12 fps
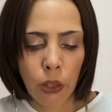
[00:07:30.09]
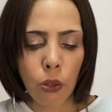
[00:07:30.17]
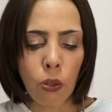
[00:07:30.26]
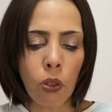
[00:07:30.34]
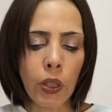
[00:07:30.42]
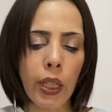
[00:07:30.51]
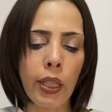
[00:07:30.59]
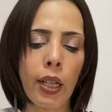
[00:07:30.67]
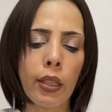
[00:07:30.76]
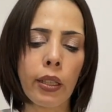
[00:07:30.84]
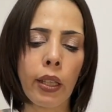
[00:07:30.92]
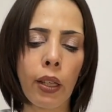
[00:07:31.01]
上下
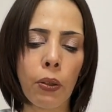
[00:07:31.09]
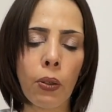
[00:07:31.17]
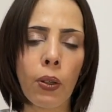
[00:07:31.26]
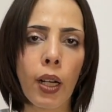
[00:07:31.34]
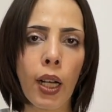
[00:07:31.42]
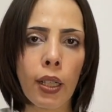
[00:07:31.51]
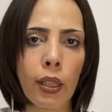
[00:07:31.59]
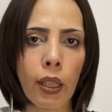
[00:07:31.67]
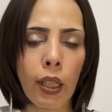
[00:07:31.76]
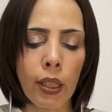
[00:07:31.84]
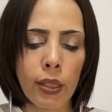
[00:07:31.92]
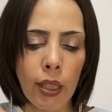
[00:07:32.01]
関係をはっ
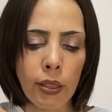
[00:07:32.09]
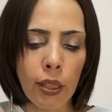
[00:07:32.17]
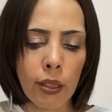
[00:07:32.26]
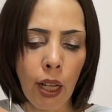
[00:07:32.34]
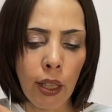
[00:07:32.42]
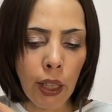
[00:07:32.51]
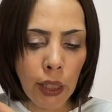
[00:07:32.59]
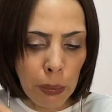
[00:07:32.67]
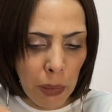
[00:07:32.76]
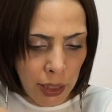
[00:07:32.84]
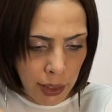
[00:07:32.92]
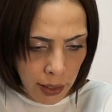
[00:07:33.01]
きりさせたがり
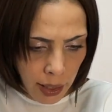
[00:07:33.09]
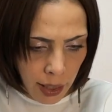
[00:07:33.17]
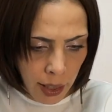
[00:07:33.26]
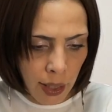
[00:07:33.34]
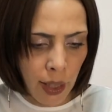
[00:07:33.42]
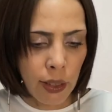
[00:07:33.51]
ますから。